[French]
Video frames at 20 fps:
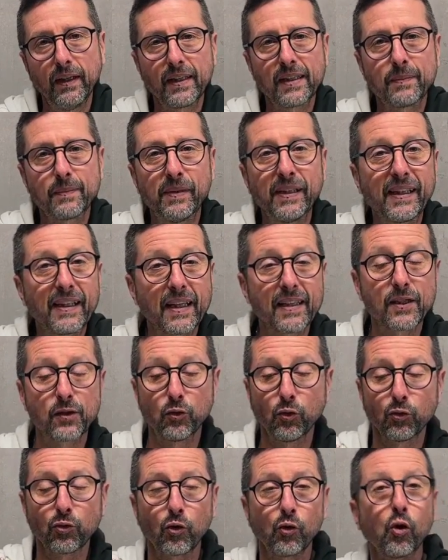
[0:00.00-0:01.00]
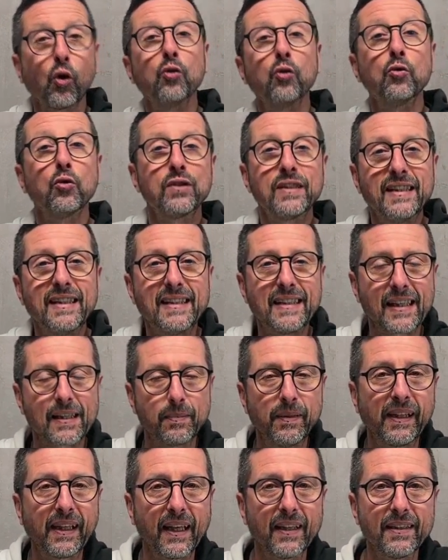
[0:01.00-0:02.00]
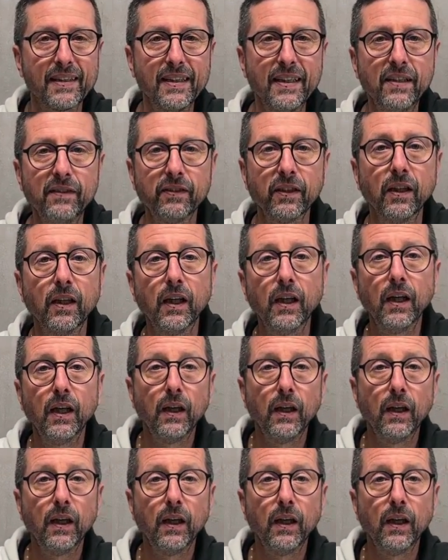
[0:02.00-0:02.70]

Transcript: explication, dans leur notice explicative.